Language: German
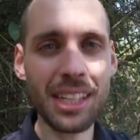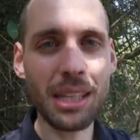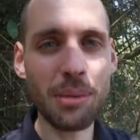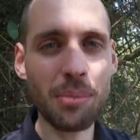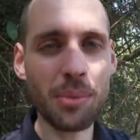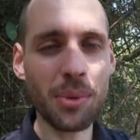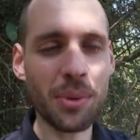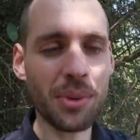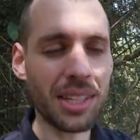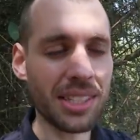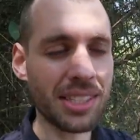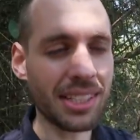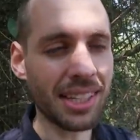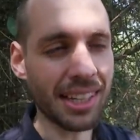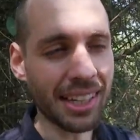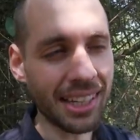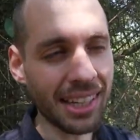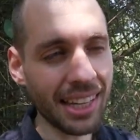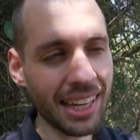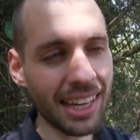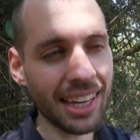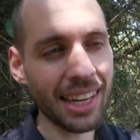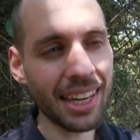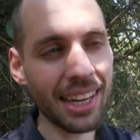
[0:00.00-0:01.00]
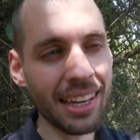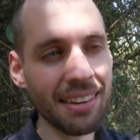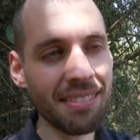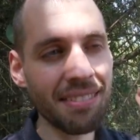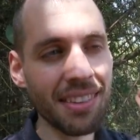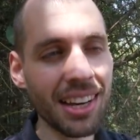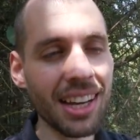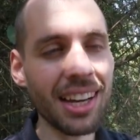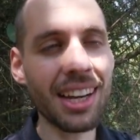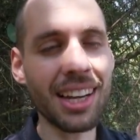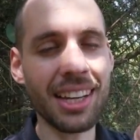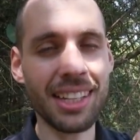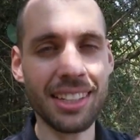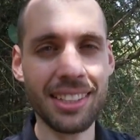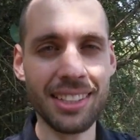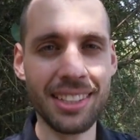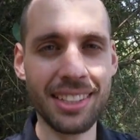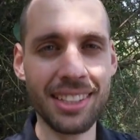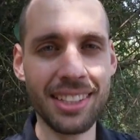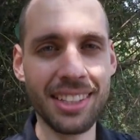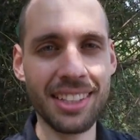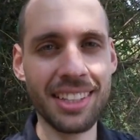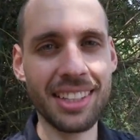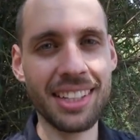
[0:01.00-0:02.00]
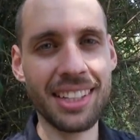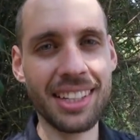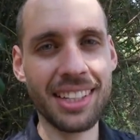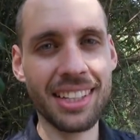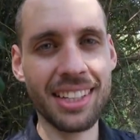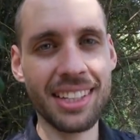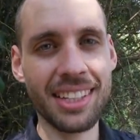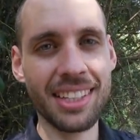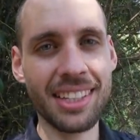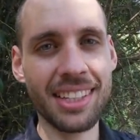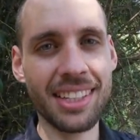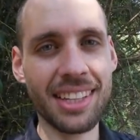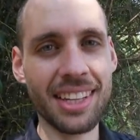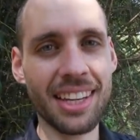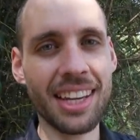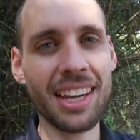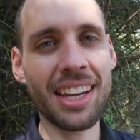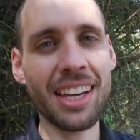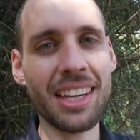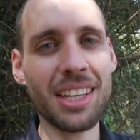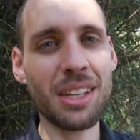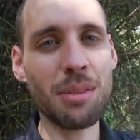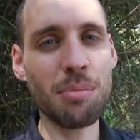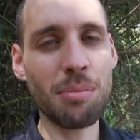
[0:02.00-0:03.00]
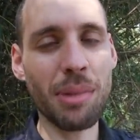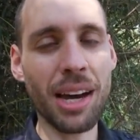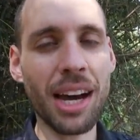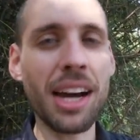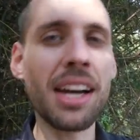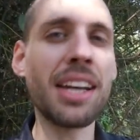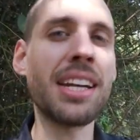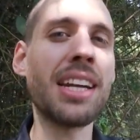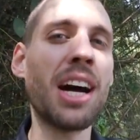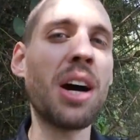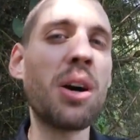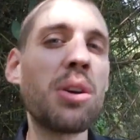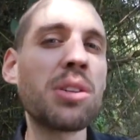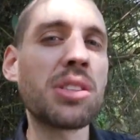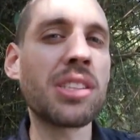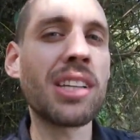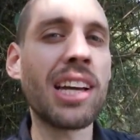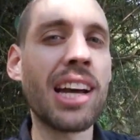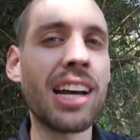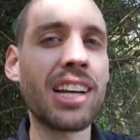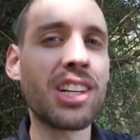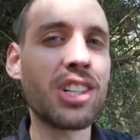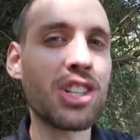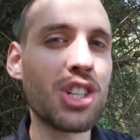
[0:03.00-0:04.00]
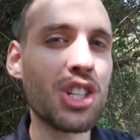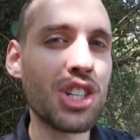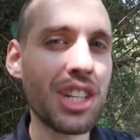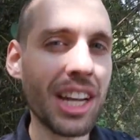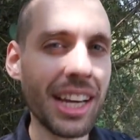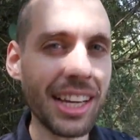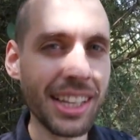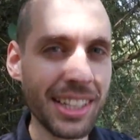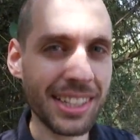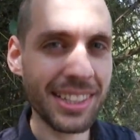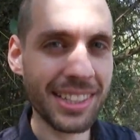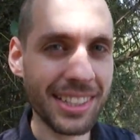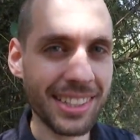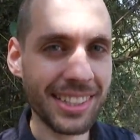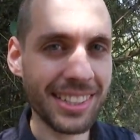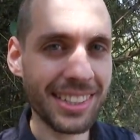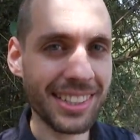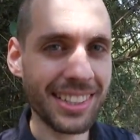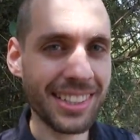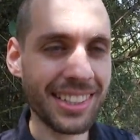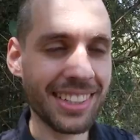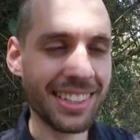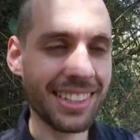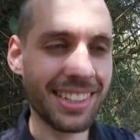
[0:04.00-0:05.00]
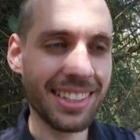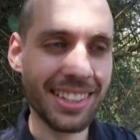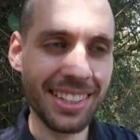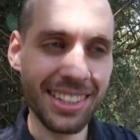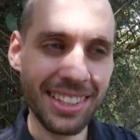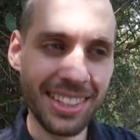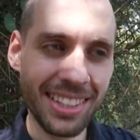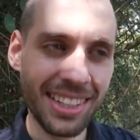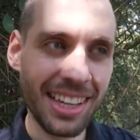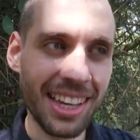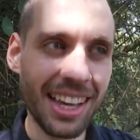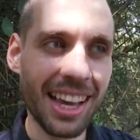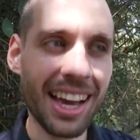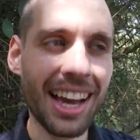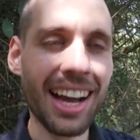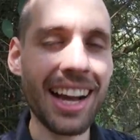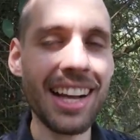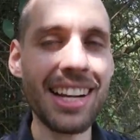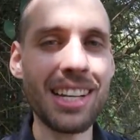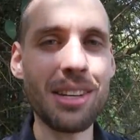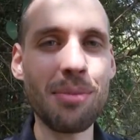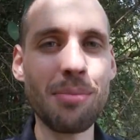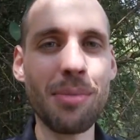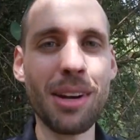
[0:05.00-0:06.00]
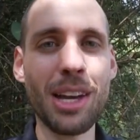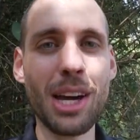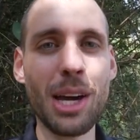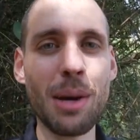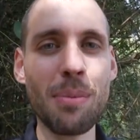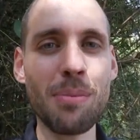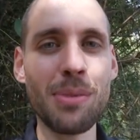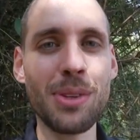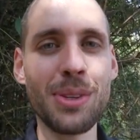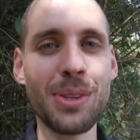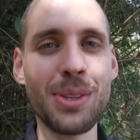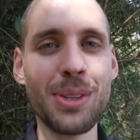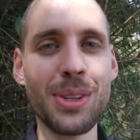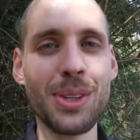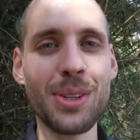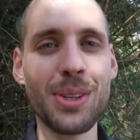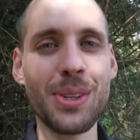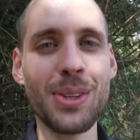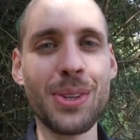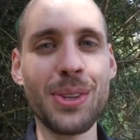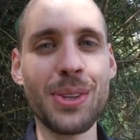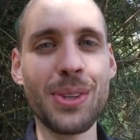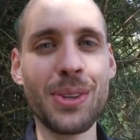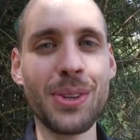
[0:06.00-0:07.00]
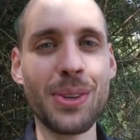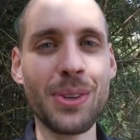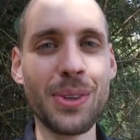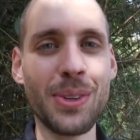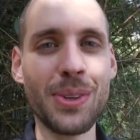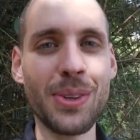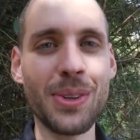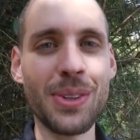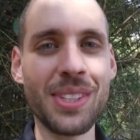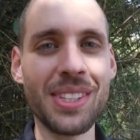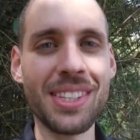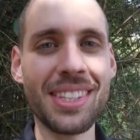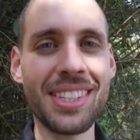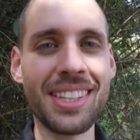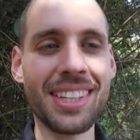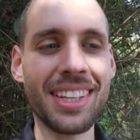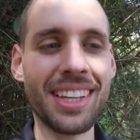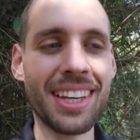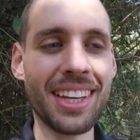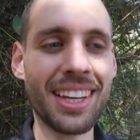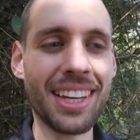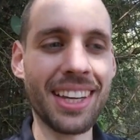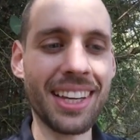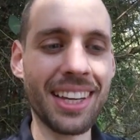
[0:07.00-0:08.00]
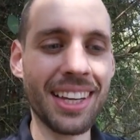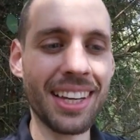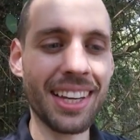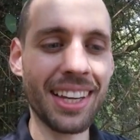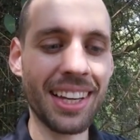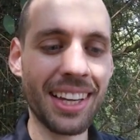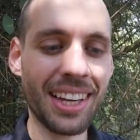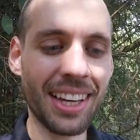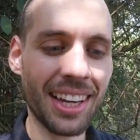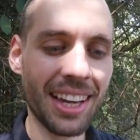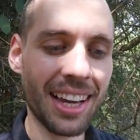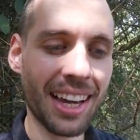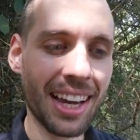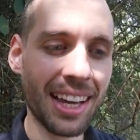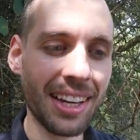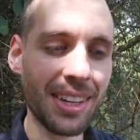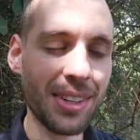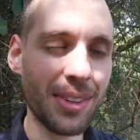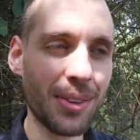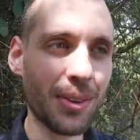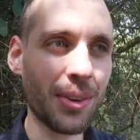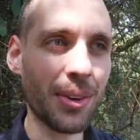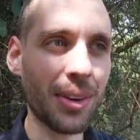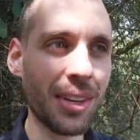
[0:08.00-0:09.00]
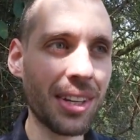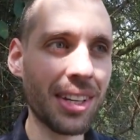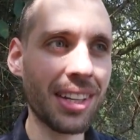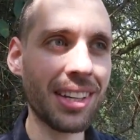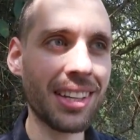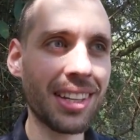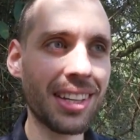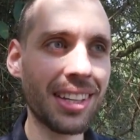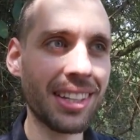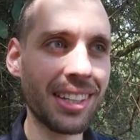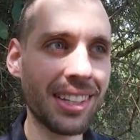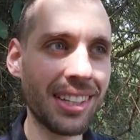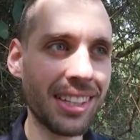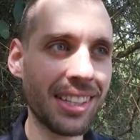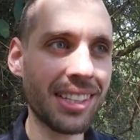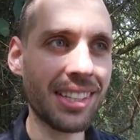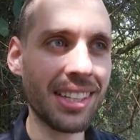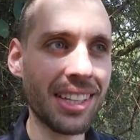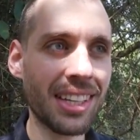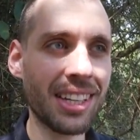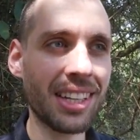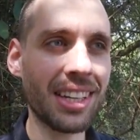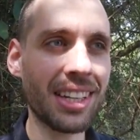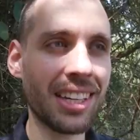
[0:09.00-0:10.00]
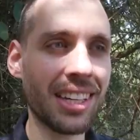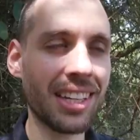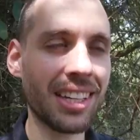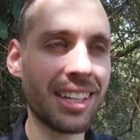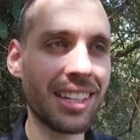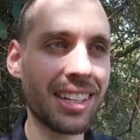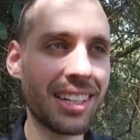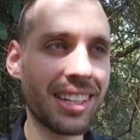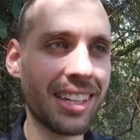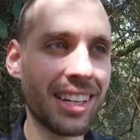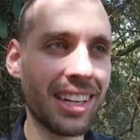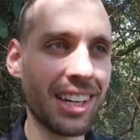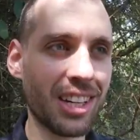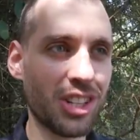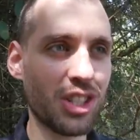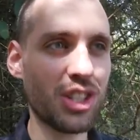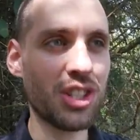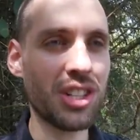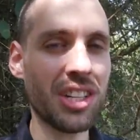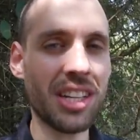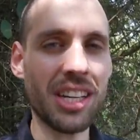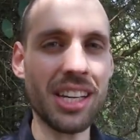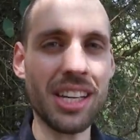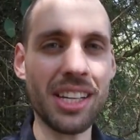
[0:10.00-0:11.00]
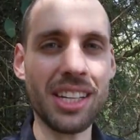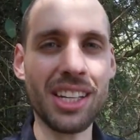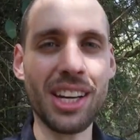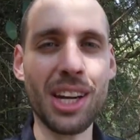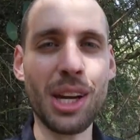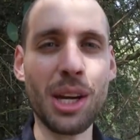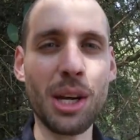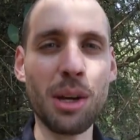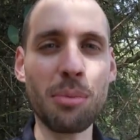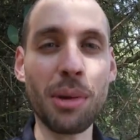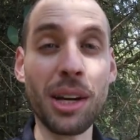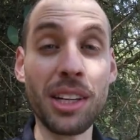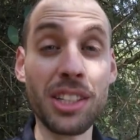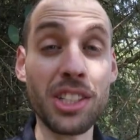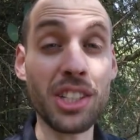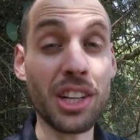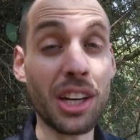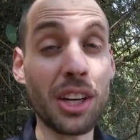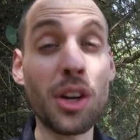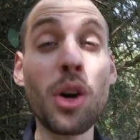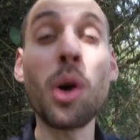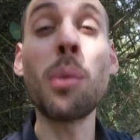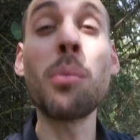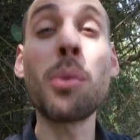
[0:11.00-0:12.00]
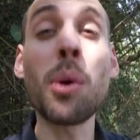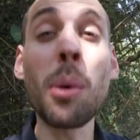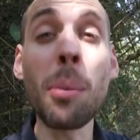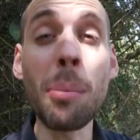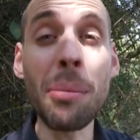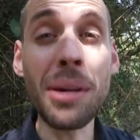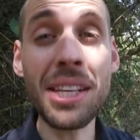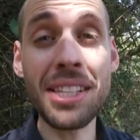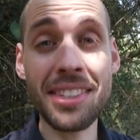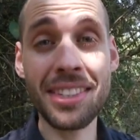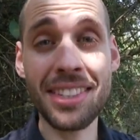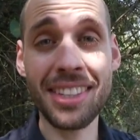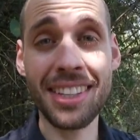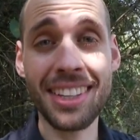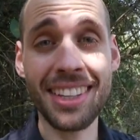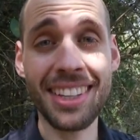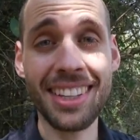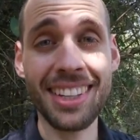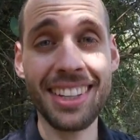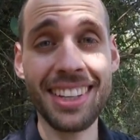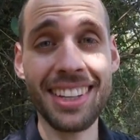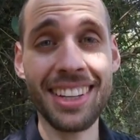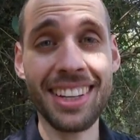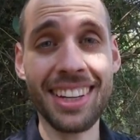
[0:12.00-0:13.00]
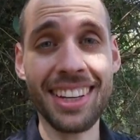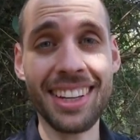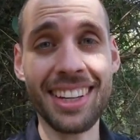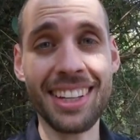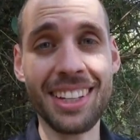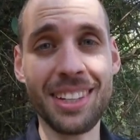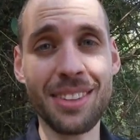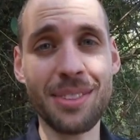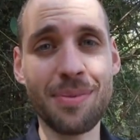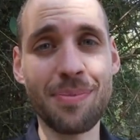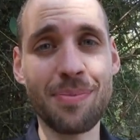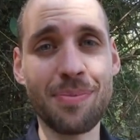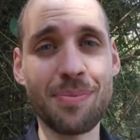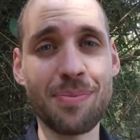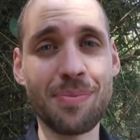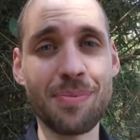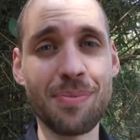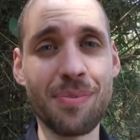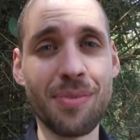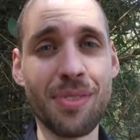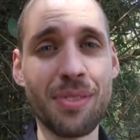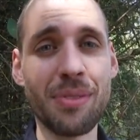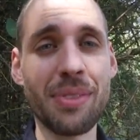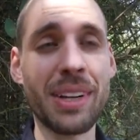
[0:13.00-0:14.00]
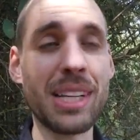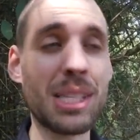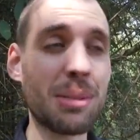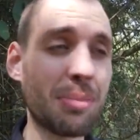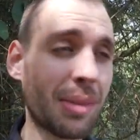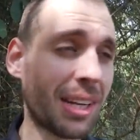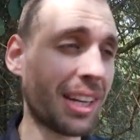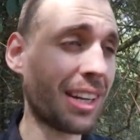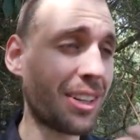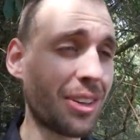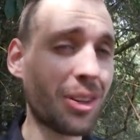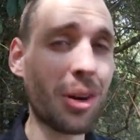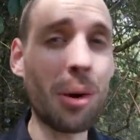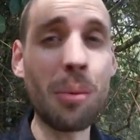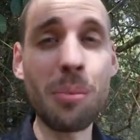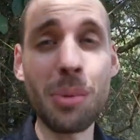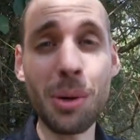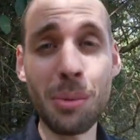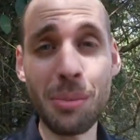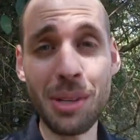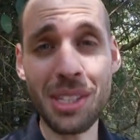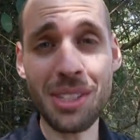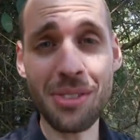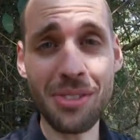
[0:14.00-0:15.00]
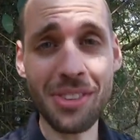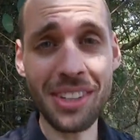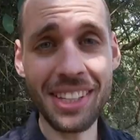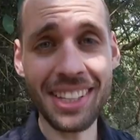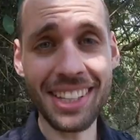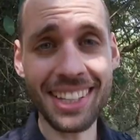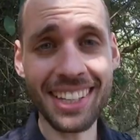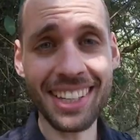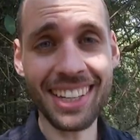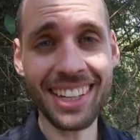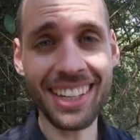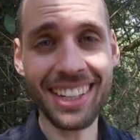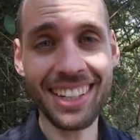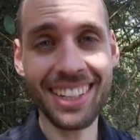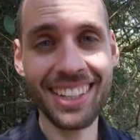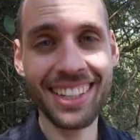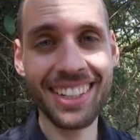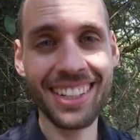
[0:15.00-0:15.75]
gibt und dass der Kern Wahrheit, der in beiden Aussagen steckt, erhalten bleibt und äh, eine neue Idee entsteht. Ja, praktisch ein Kompromiss, ja, falls man einen Kompromiss finden kann.